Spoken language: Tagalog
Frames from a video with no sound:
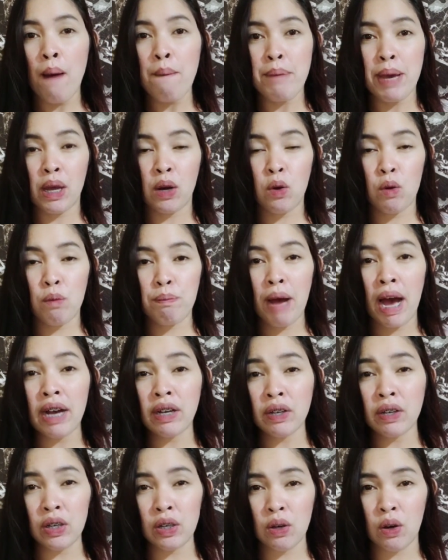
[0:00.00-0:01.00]
Pero
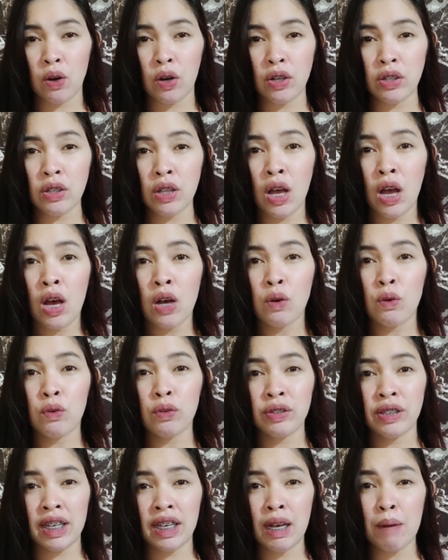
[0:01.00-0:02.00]
bago yon
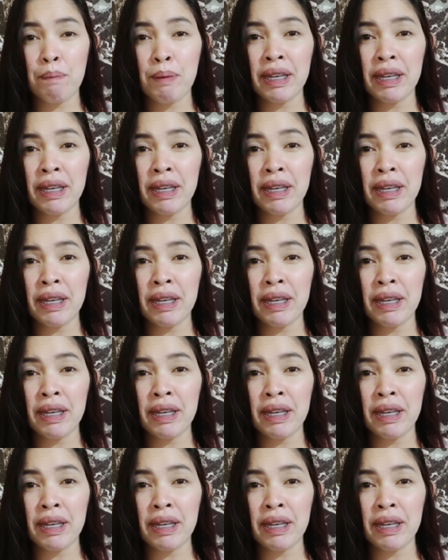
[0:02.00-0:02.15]
kung di ka